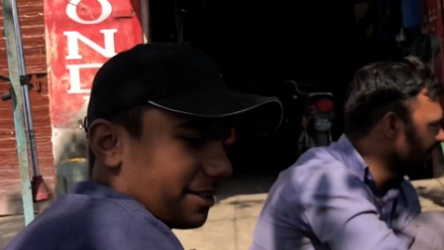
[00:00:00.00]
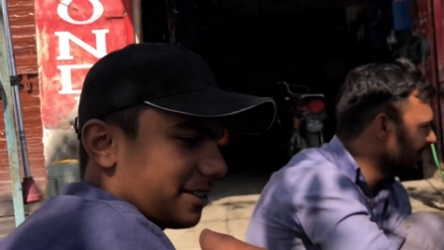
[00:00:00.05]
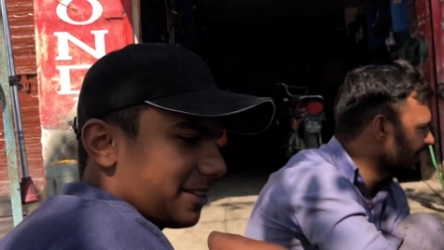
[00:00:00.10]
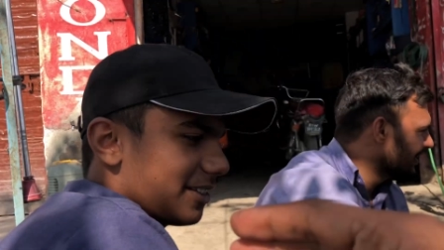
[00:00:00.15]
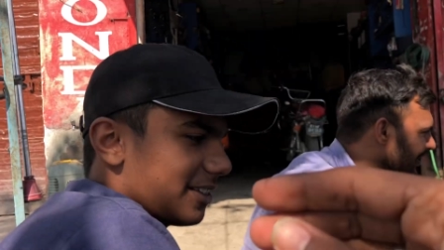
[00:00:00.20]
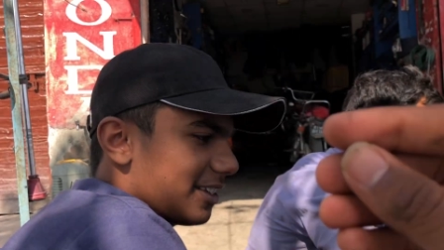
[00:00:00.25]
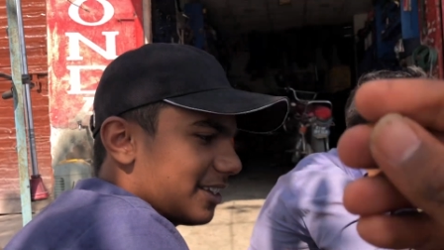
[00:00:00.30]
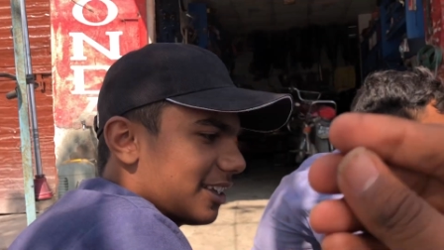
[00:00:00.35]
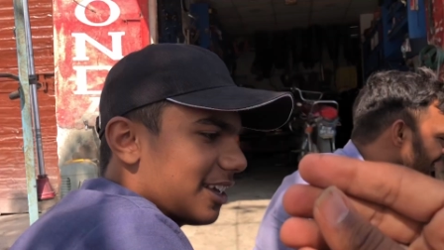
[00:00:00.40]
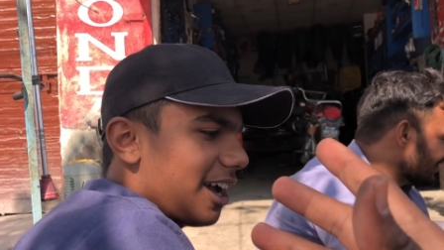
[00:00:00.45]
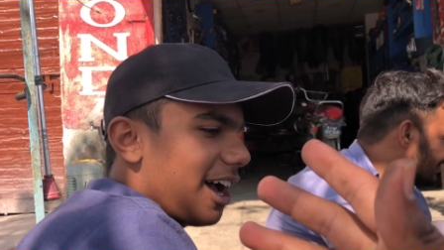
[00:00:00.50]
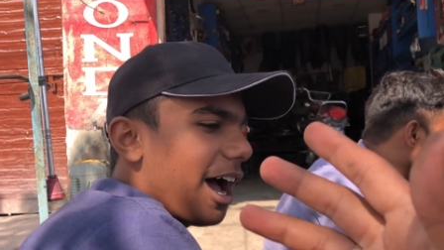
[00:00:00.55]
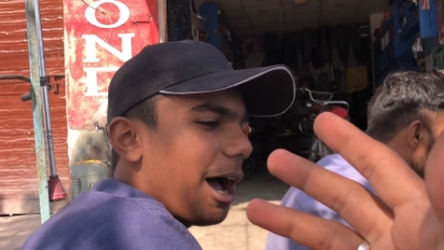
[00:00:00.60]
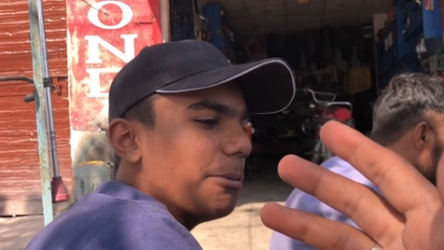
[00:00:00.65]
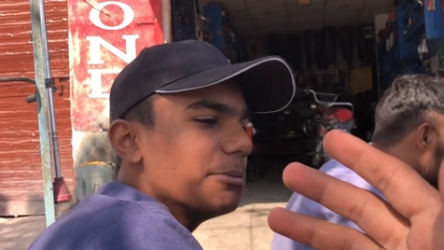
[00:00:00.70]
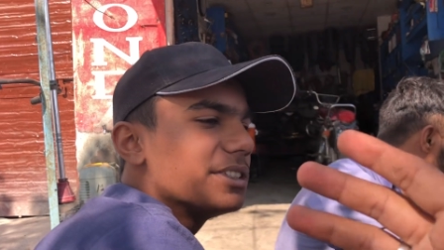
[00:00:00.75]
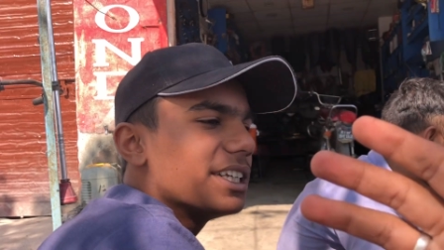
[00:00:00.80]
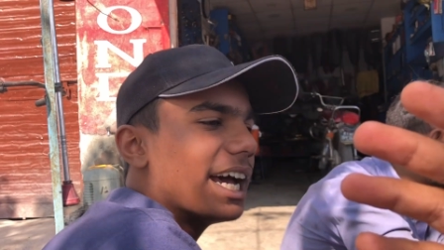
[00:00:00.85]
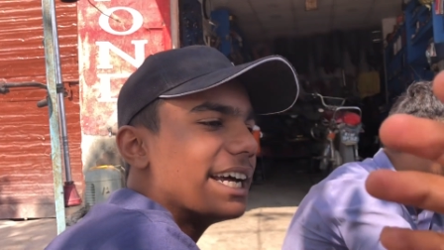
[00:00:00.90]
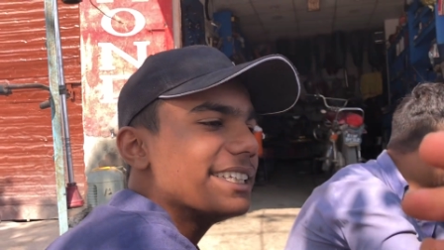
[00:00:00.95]
क्या किया
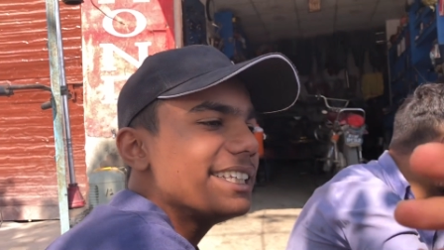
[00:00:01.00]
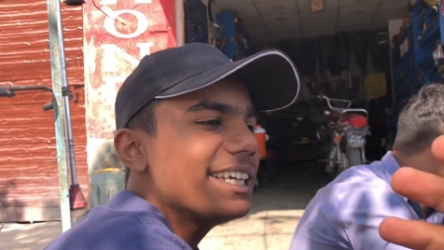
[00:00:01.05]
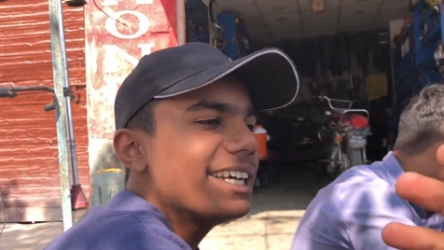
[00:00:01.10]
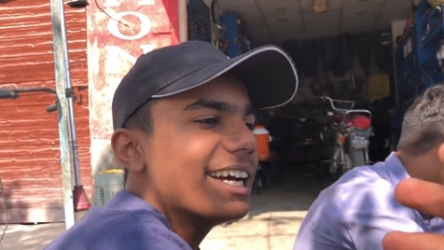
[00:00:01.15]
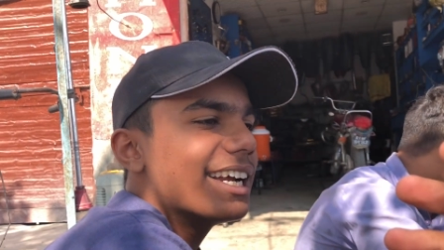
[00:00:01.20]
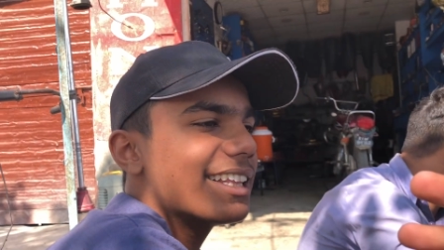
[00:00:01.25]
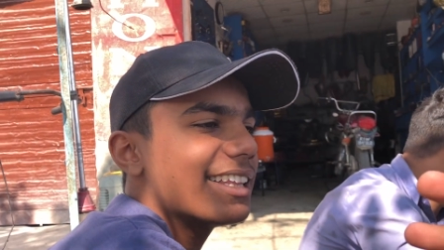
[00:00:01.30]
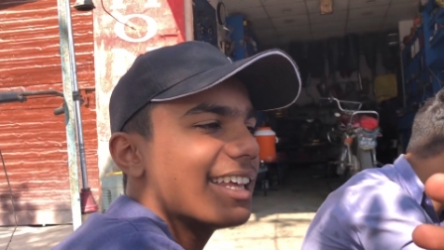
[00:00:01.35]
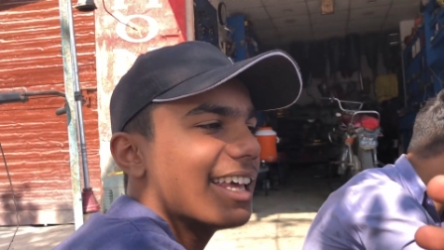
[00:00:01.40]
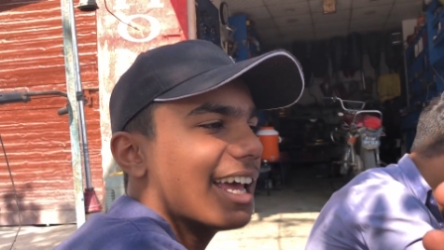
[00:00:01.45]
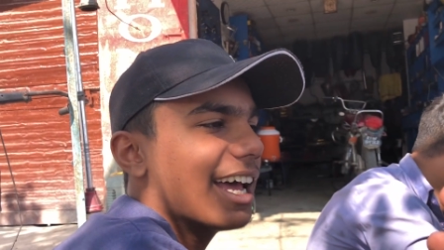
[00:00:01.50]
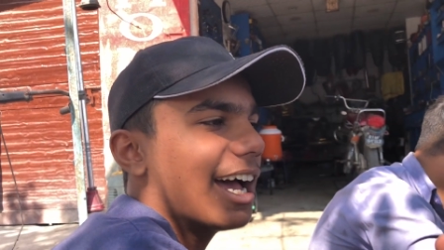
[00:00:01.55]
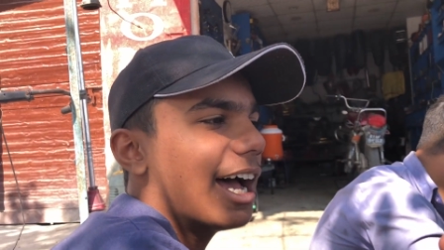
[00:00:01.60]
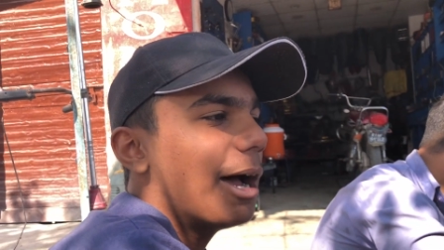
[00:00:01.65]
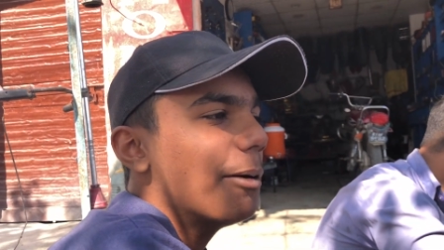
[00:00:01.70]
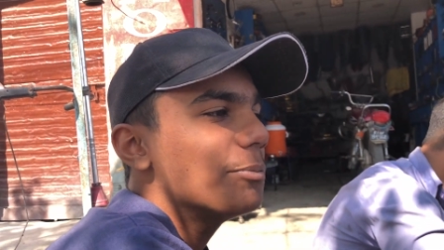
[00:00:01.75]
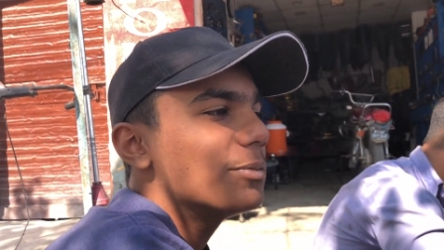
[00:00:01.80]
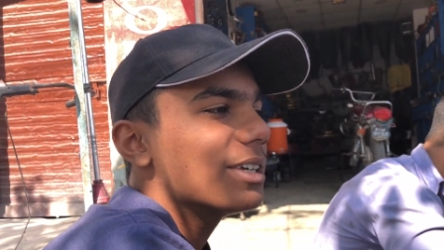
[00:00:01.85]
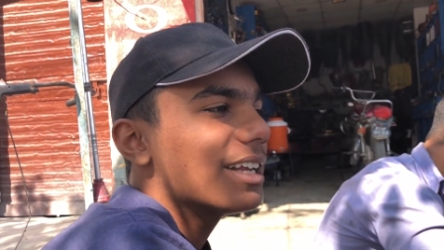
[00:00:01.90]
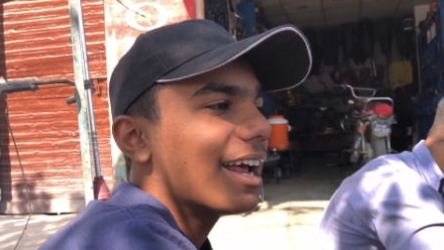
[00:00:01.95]
लेके जाता था ये वापस
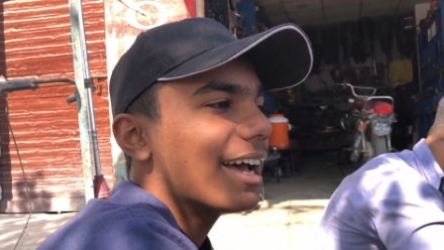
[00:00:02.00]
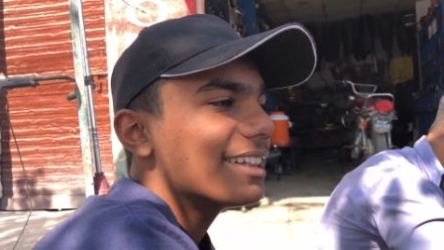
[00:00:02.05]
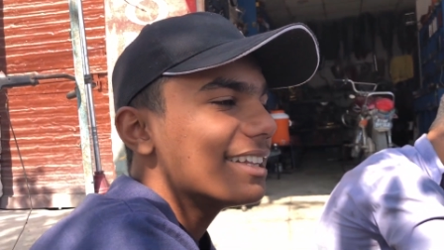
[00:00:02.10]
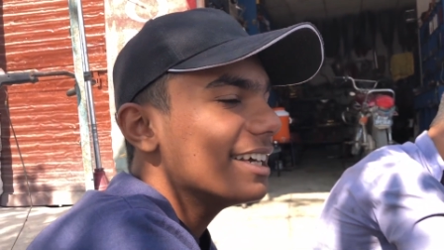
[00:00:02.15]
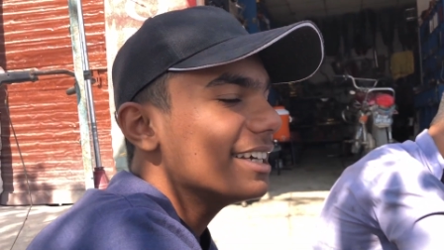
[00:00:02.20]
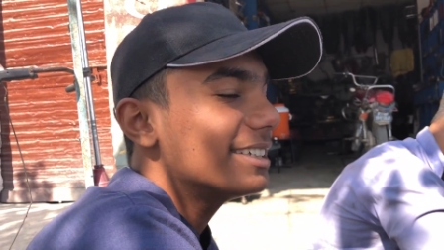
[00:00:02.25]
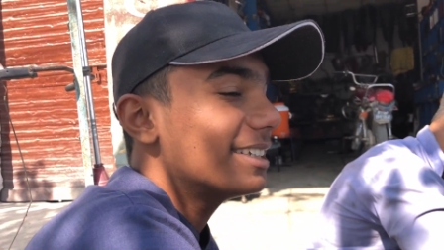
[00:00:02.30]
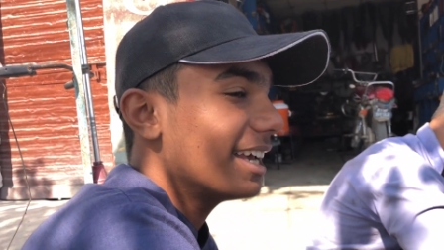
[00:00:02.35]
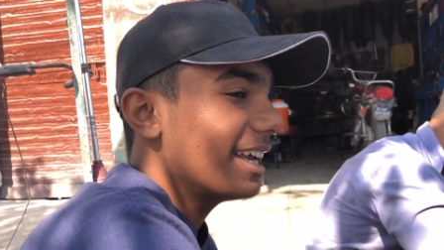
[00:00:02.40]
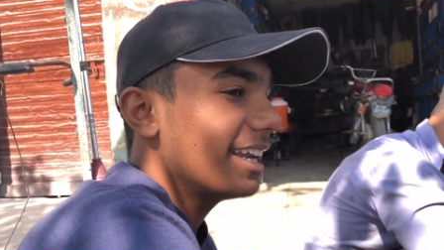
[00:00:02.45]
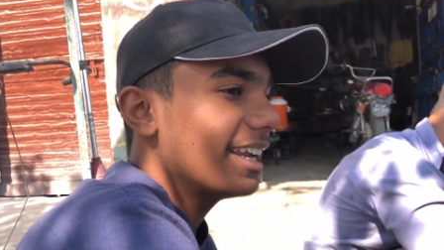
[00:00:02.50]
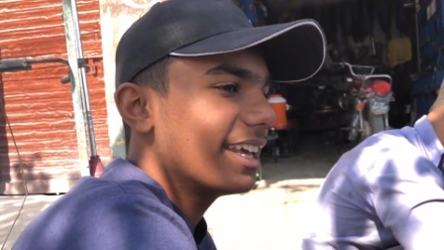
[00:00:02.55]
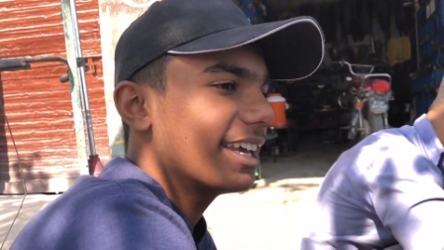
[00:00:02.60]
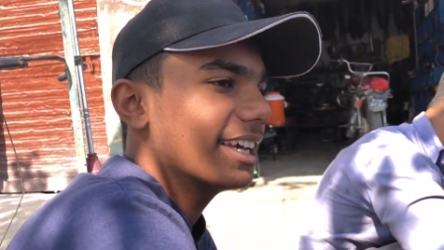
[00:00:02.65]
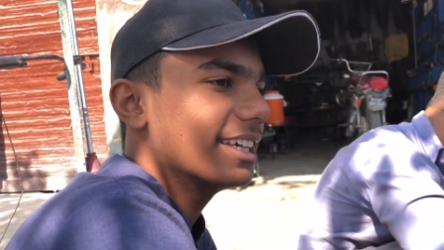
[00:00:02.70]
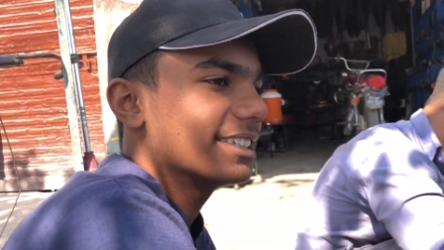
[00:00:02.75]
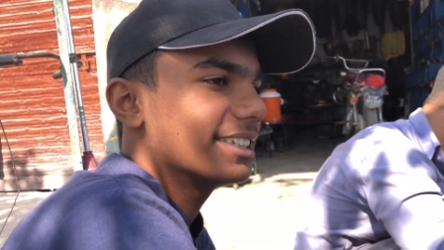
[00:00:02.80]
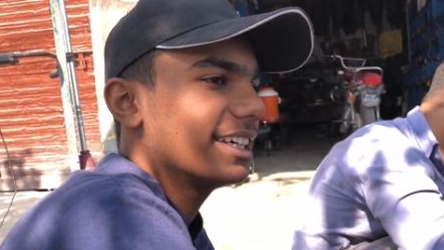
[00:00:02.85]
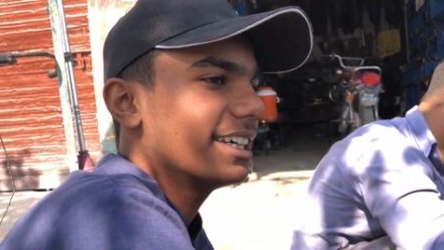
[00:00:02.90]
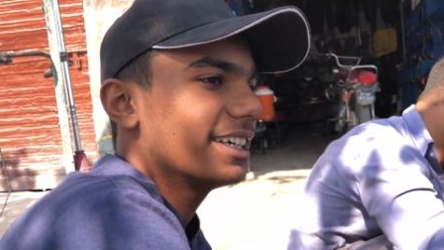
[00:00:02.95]
लेके आ चलाते ही सही
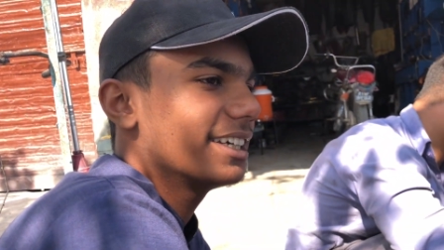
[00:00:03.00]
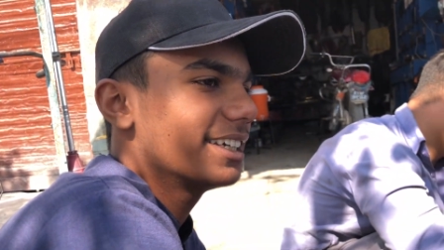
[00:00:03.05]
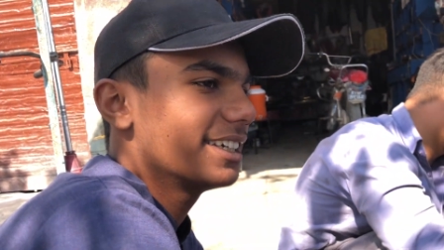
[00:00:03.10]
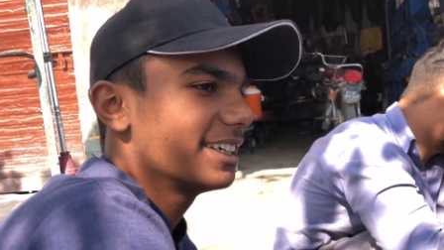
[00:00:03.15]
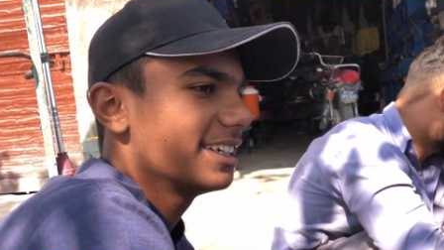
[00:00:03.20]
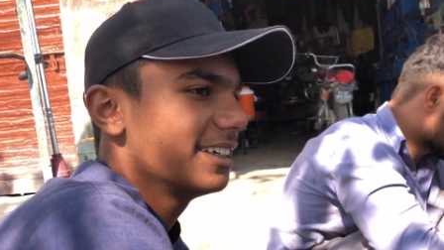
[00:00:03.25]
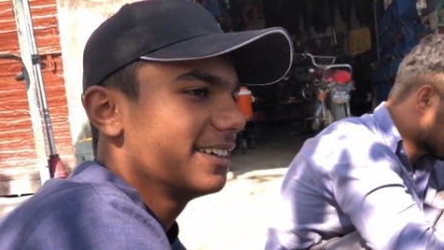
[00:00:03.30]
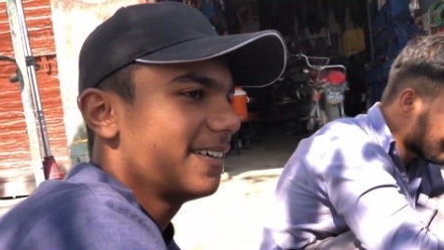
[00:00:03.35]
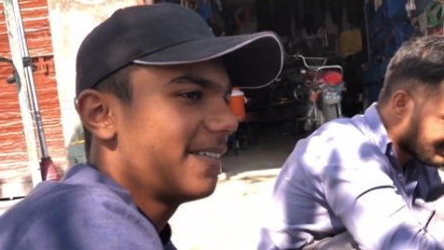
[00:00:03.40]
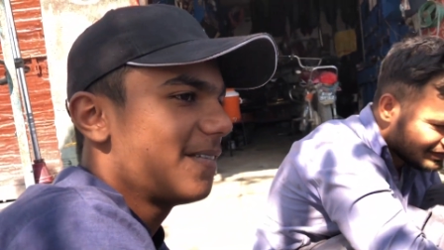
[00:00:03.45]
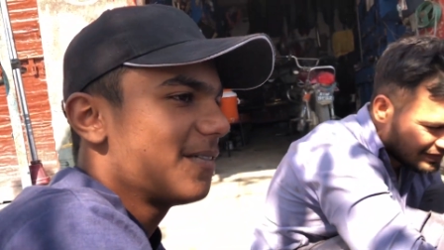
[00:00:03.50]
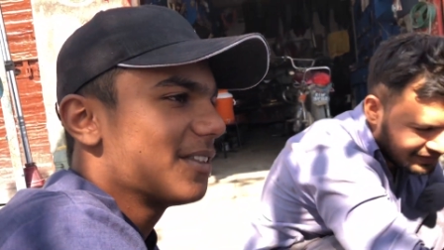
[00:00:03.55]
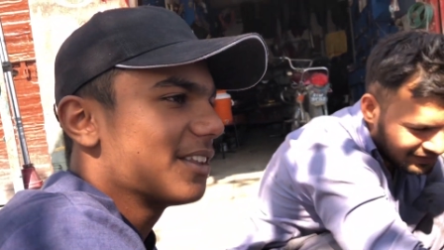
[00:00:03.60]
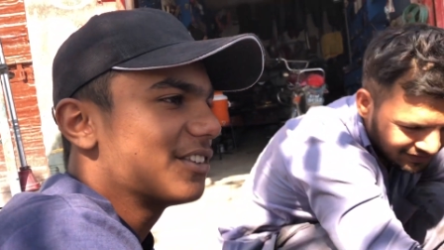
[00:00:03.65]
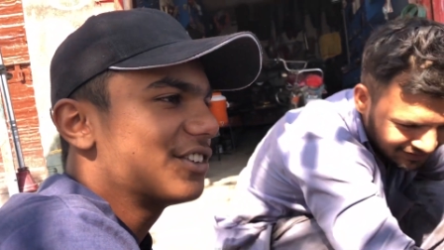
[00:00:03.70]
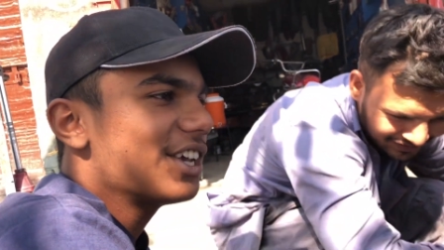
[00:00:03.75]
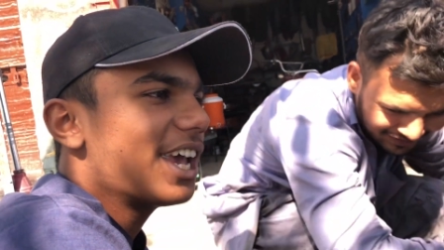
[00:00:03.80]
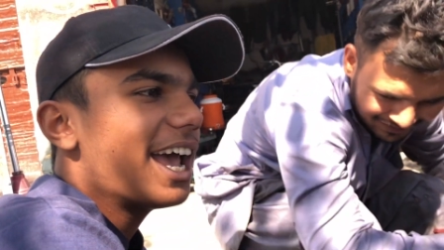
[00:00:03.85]
नहीं है ऐसे